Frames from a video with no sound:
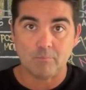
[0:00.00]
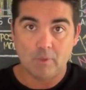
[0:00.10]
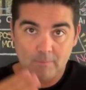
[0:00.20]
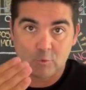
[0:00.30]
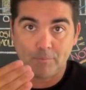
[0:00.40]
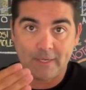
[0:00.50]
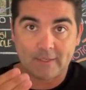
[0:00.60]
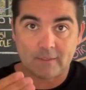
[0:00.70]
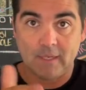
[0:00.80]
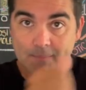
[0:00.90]
podamos superar
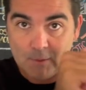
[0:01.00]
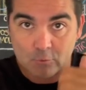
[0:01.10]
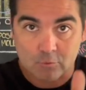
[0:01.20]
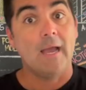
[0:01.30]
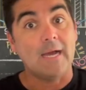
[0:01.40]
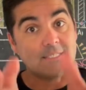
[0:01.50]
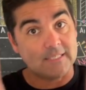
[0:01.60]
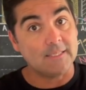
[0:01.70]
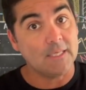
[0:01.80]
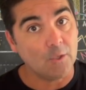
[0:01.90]
el virus. Hace
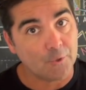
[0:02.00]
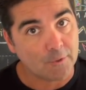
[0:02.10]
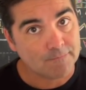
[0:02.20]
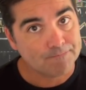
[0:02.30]
sentido, ¿no?